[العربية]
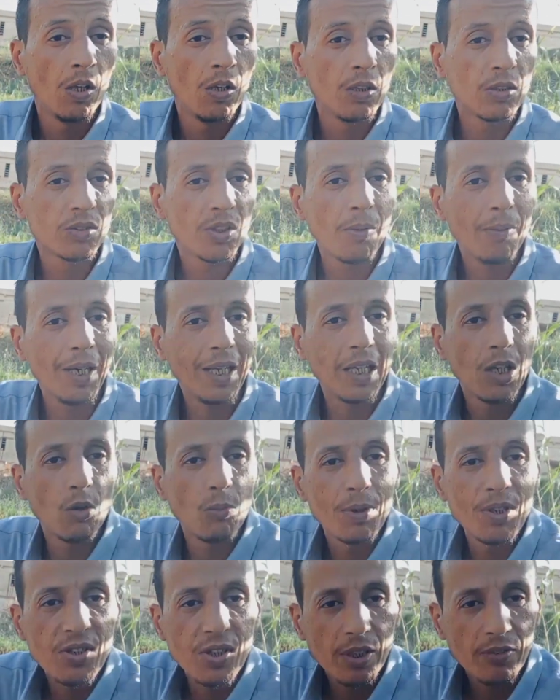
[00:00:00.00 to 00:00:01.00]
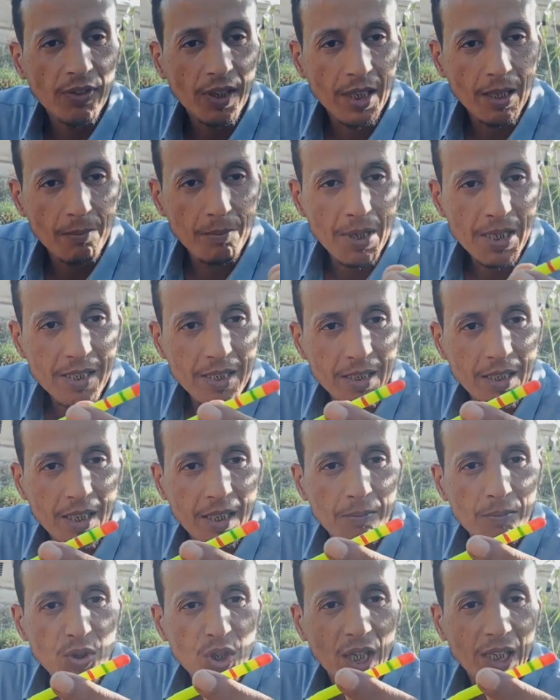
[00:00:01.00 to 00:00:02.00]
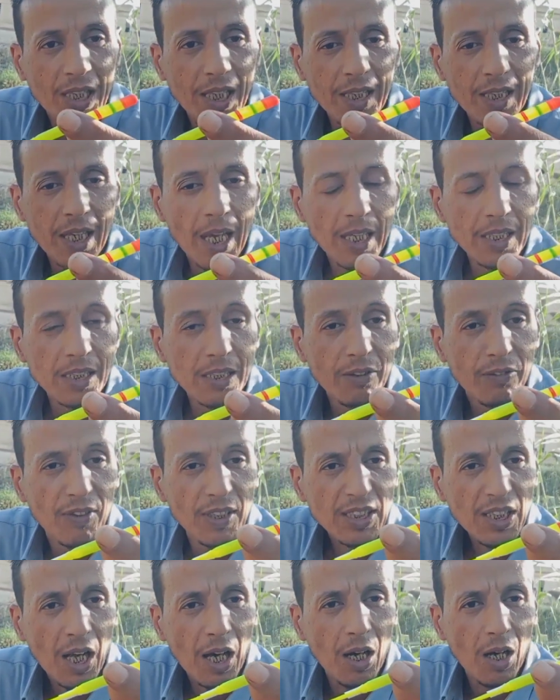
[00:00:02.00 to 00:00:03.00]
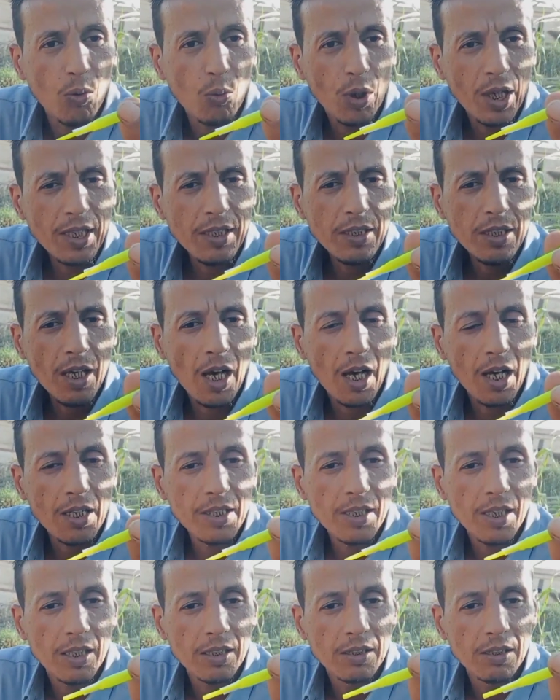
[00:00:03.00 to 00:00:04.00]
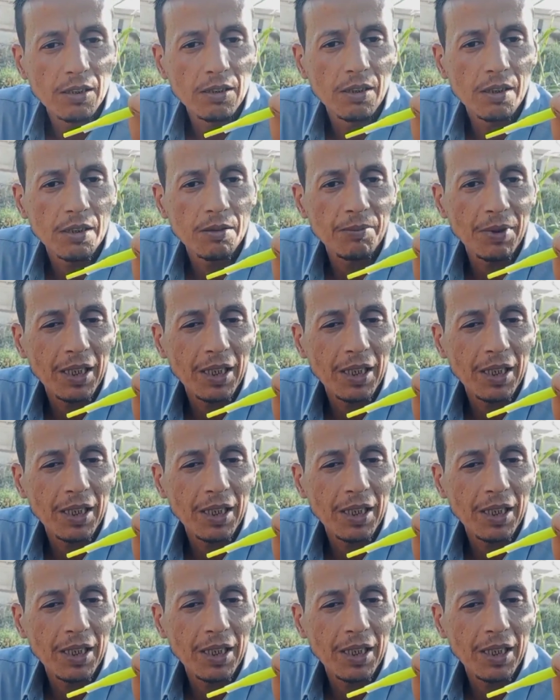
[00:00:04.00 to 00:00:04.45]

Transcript: آه، طبعا لو بصيت في الغماز هنا مش هتلاقي اي فتحه او اي حاجه تقدر